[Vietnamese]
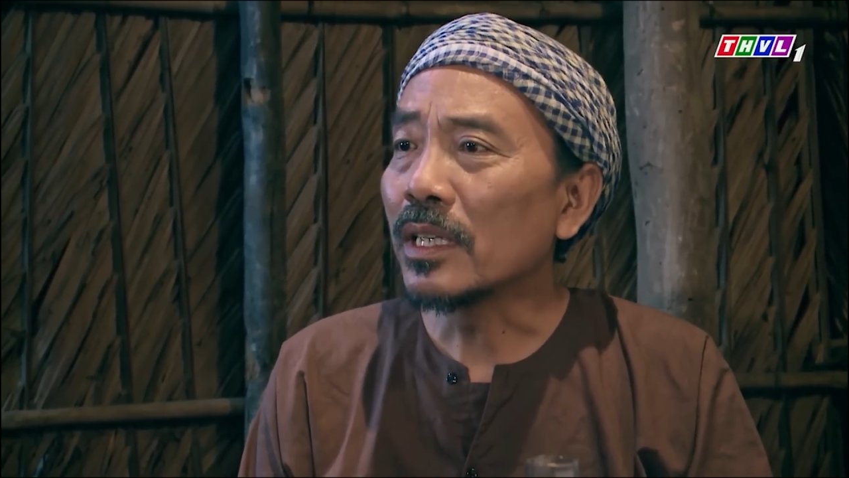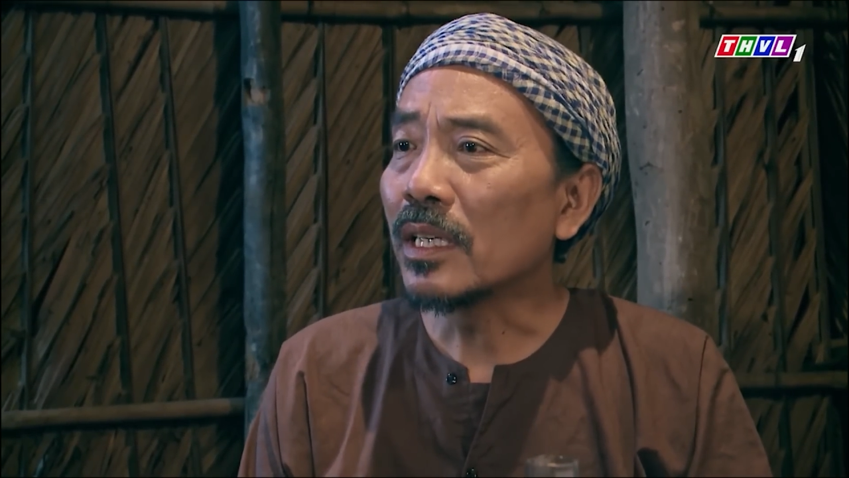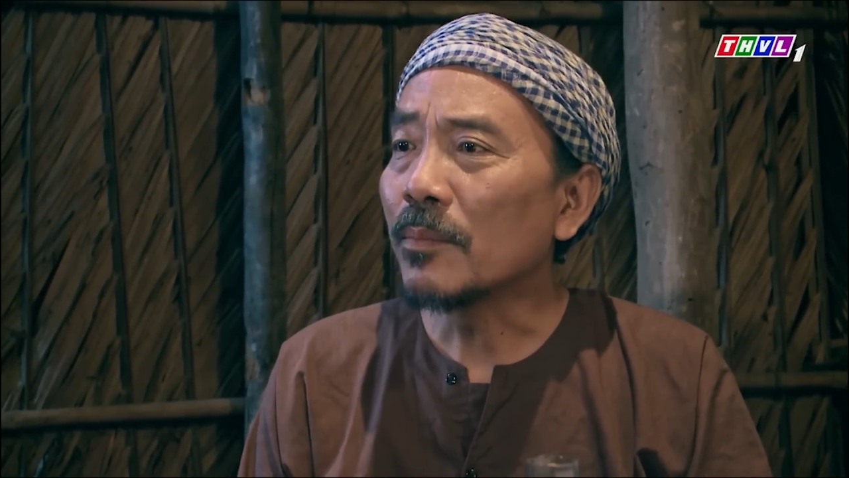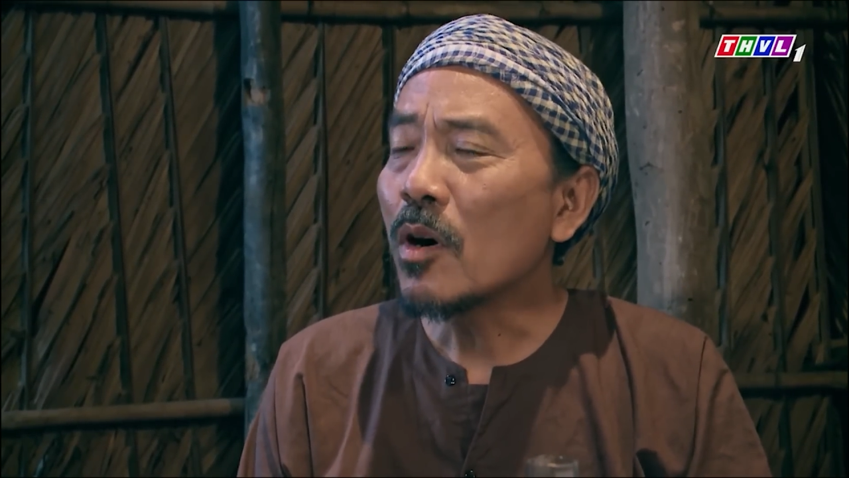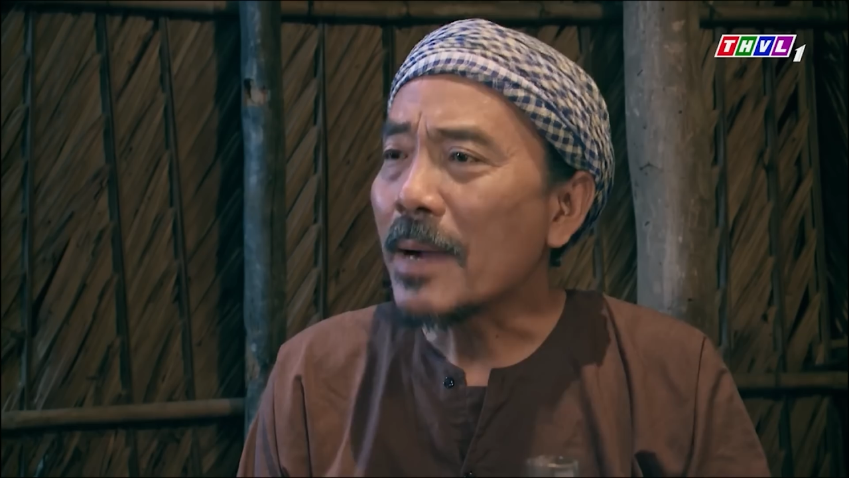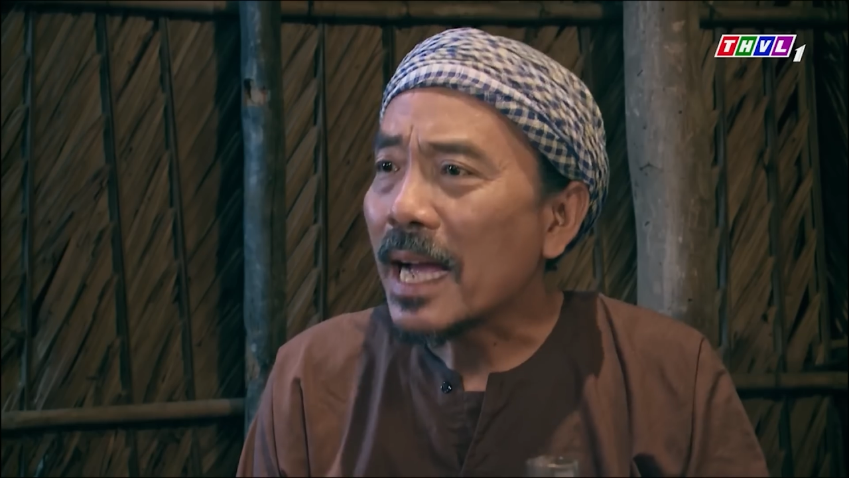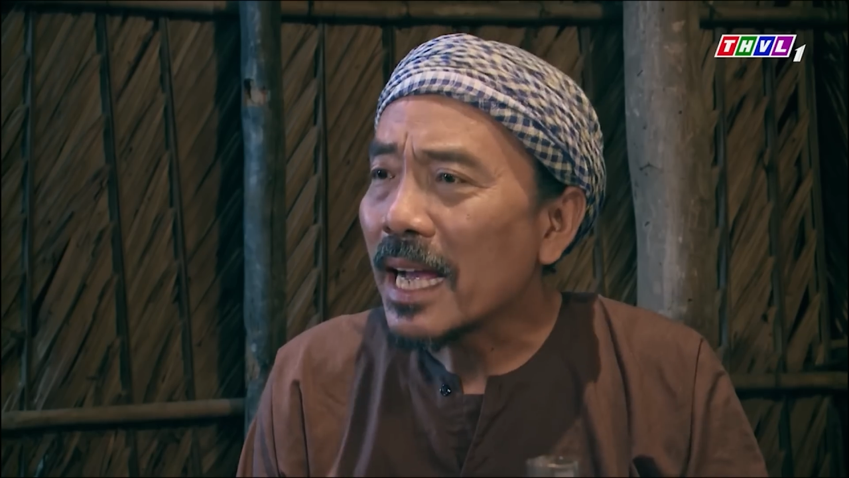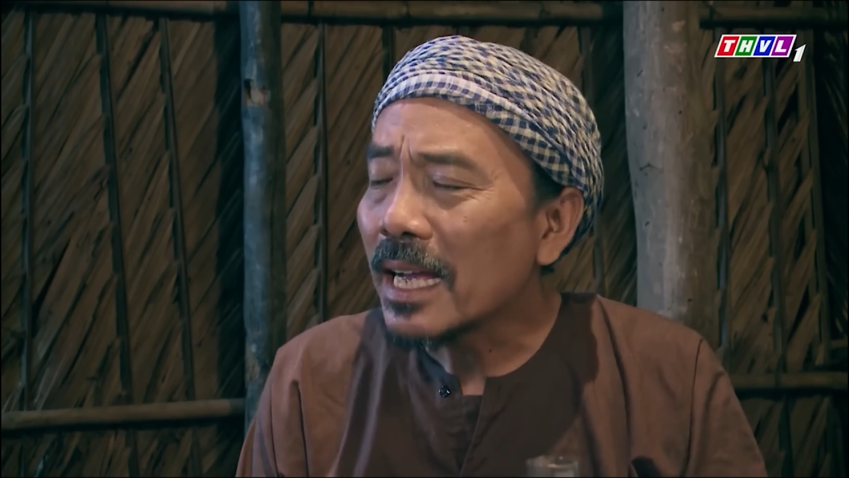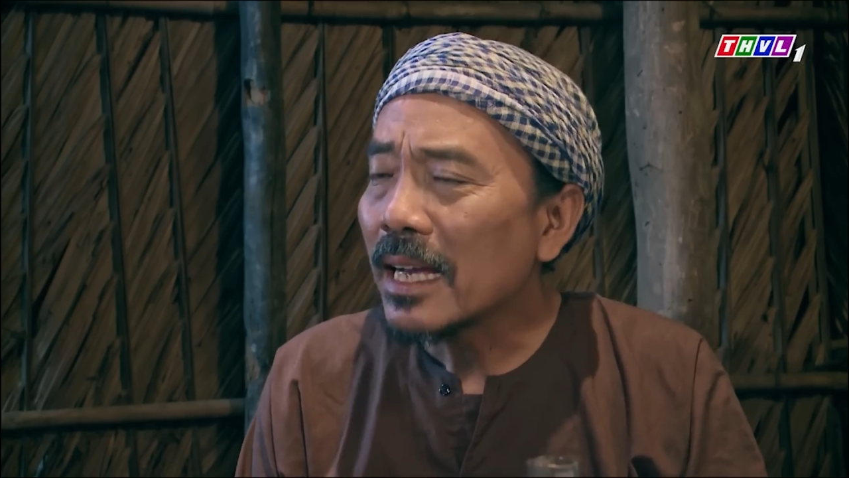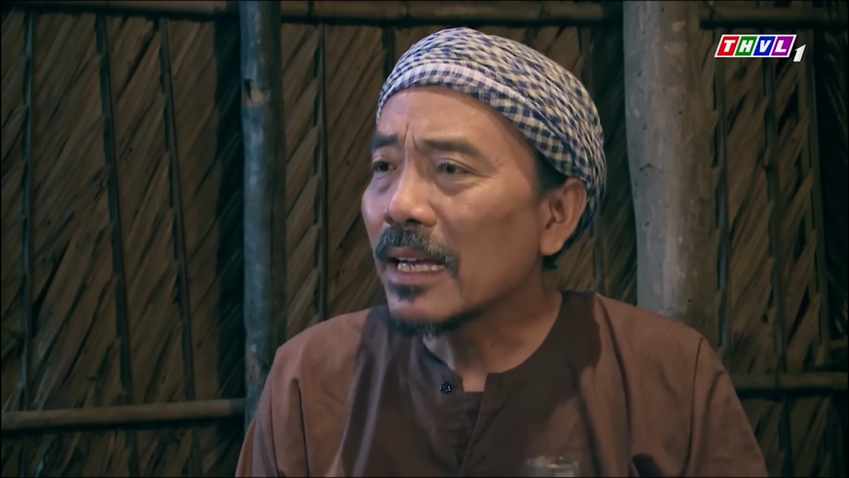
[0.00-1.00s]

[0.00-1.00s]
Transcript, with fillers: ờ, bó mạ